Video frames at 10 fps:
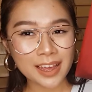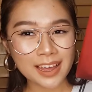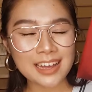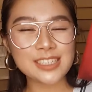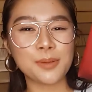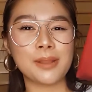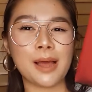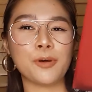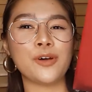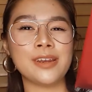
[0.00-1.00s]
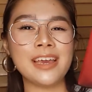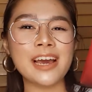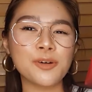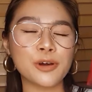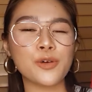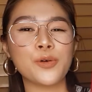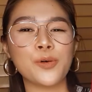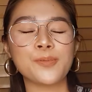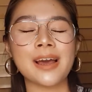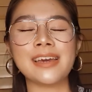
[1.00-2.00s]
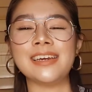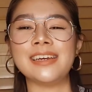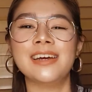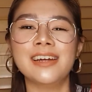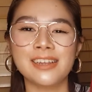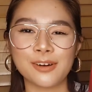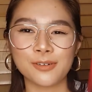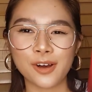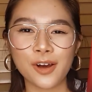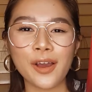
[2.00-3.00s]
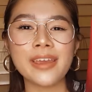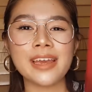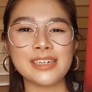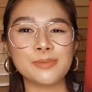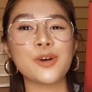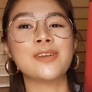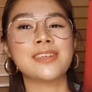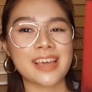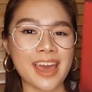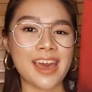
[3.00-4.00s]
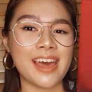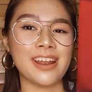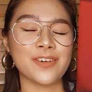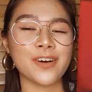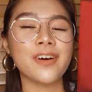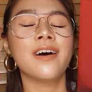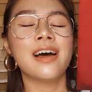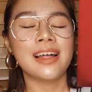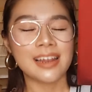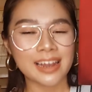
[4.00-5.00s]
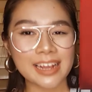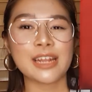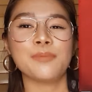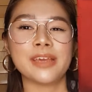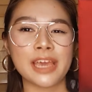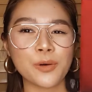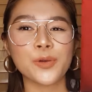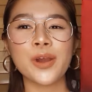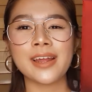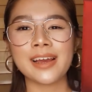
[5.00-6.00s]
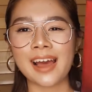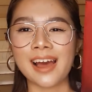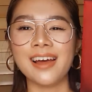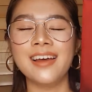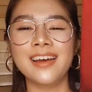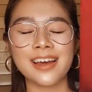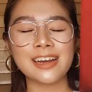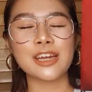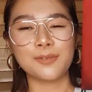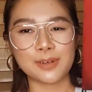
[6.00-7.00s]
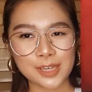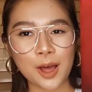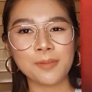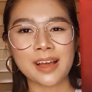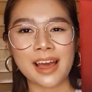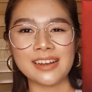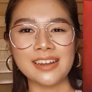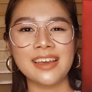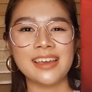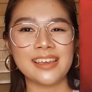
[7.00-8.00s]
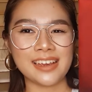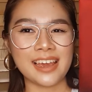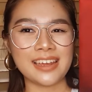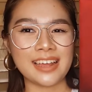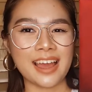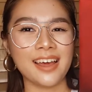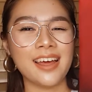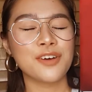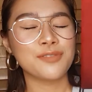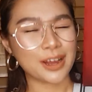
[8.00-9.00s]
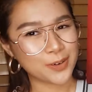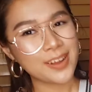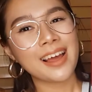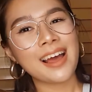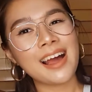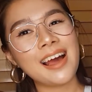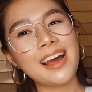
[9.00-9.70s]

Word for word: นะคะสำหรับคนที่เข้ามาดูอุกใหม่แล้วก็อย่าลืมกดแชร์แล้วก็ไลค์คลิปนี้ให้อุกด้วยนะคะถ้าเกิดว่าชอบกันยังไงเนี่ยฝากด้วยนะคะ